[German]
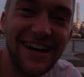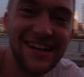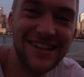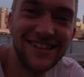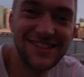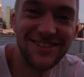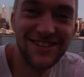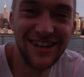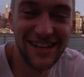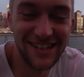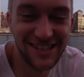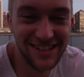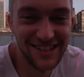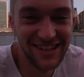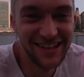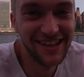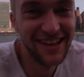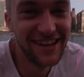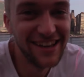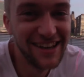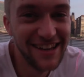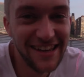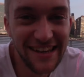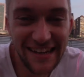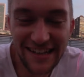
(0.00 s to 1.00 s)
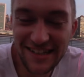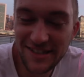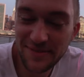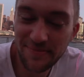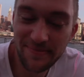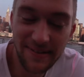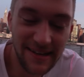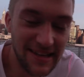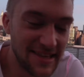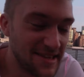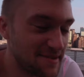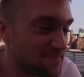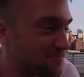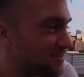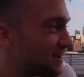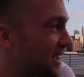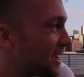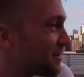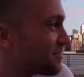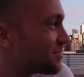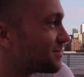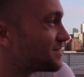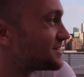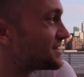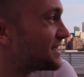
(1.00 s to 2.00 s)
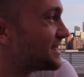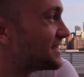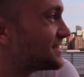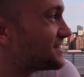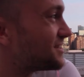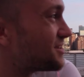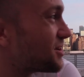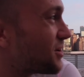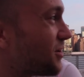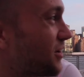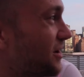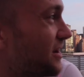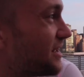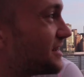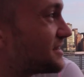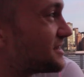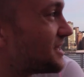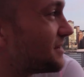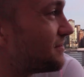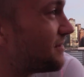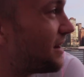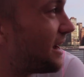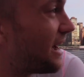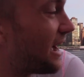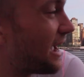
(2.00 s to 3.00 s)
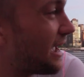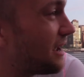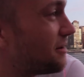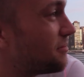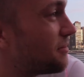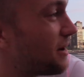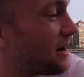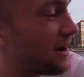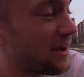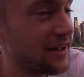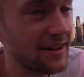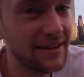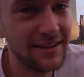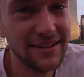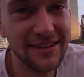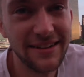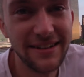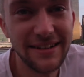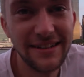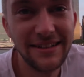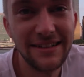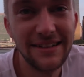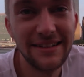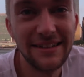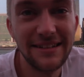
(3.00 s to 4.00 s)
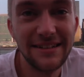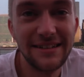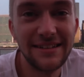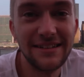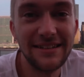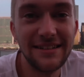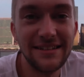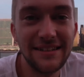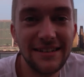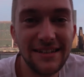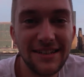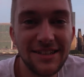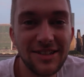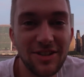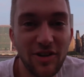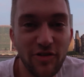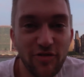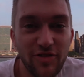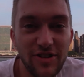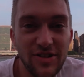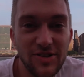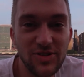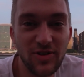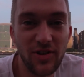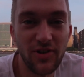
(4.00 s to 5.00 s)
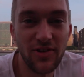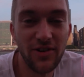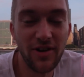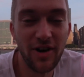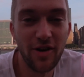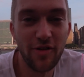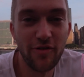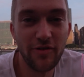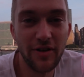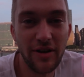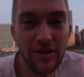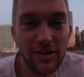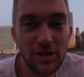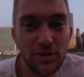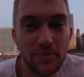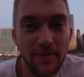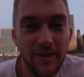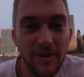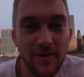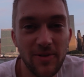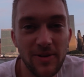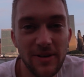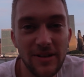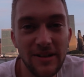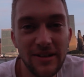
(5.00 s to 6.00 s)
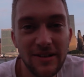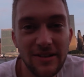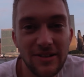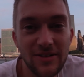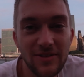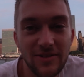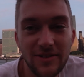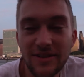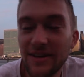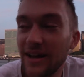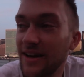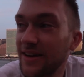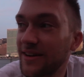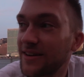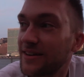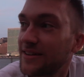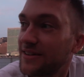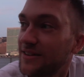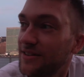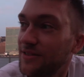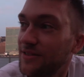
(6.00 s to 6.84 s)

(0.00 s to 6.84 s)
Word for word: Also das, das Pech bleibt uns echt treu. Jetzt haben wir einmal nicht auf den Sonnenaufgang spekuliert und dann